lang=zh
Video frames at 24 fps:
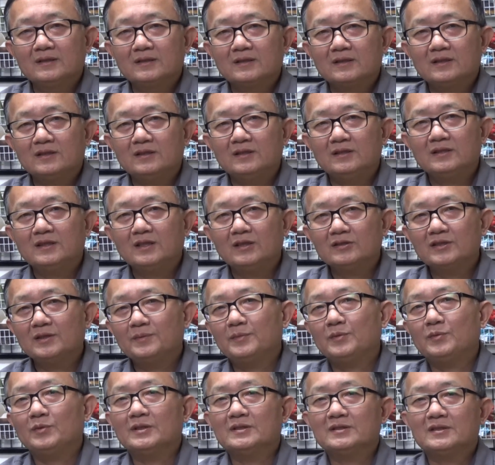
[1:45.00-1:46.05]
可以到他
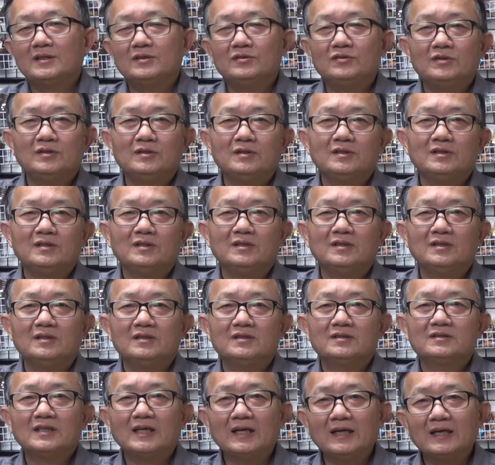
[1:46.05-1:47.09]
们网站去
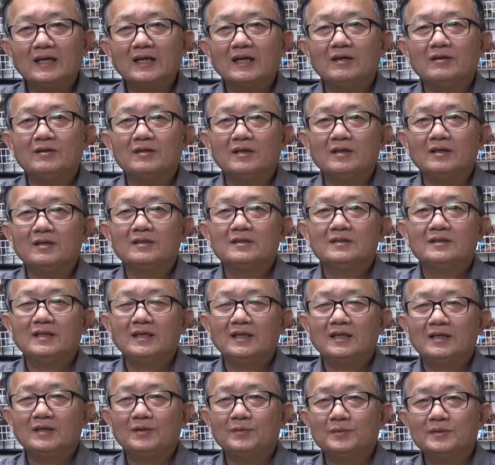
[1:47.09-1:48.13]
参考啊。
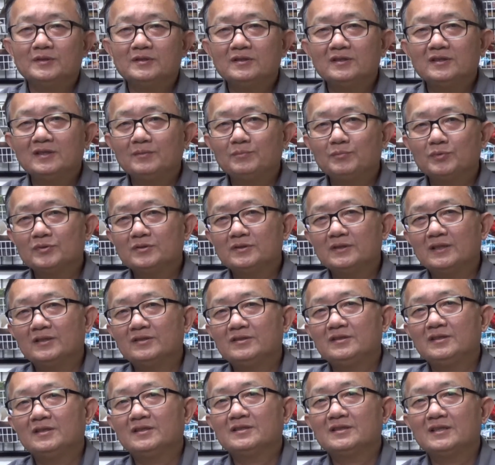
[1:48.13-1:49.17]
那我们今天不是要
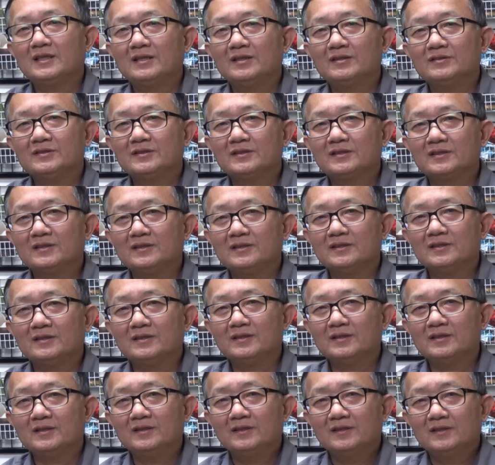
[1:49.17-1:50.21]
介绍这
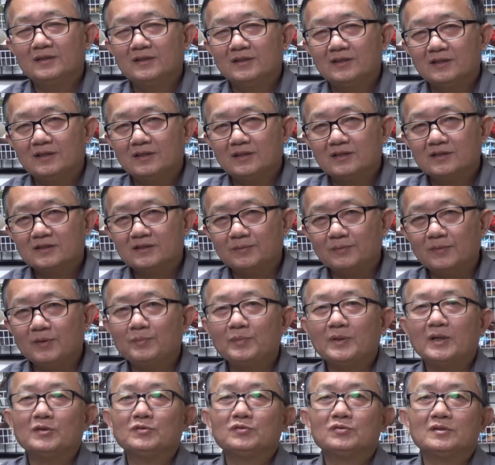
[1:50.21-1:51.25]
个什么
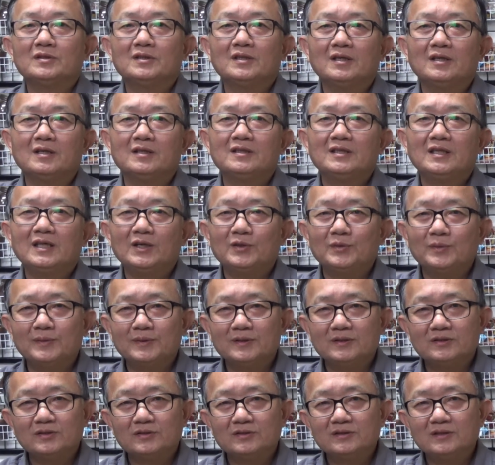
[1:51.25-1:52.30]
标准哈，那我
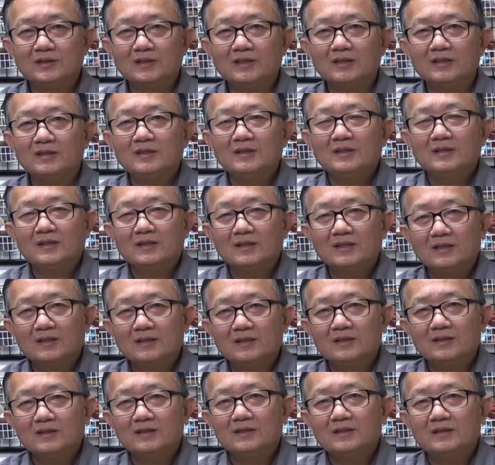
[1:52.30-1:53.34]
们就是要。
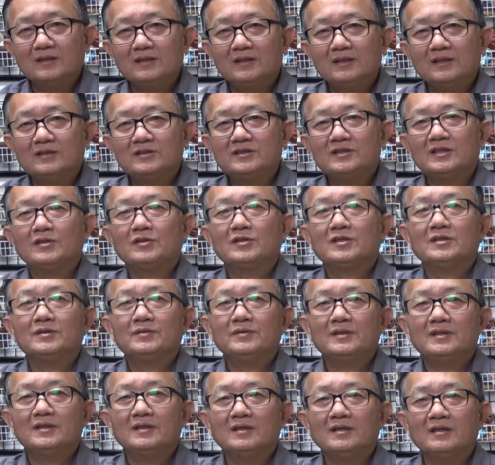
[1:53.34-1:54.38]
要教各
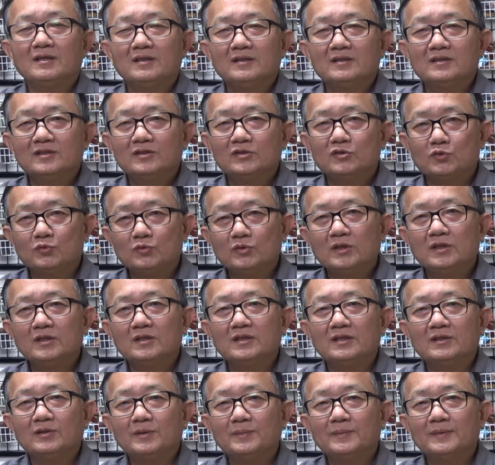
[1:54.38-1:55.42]
位哈，如何
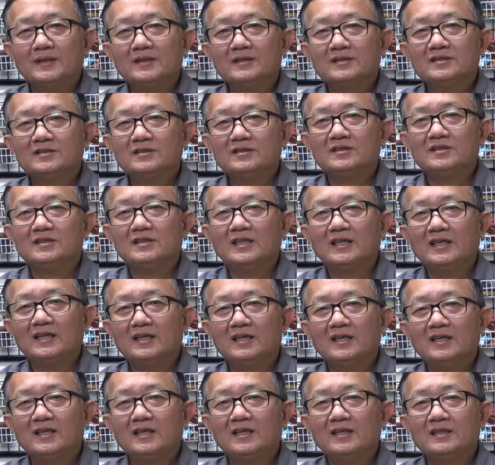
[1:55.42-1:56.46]
我们自己
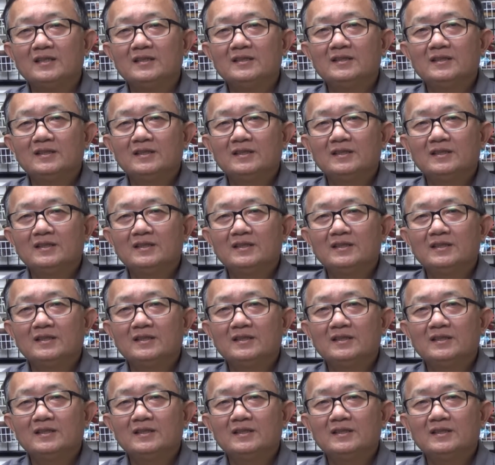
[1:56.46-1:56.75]
来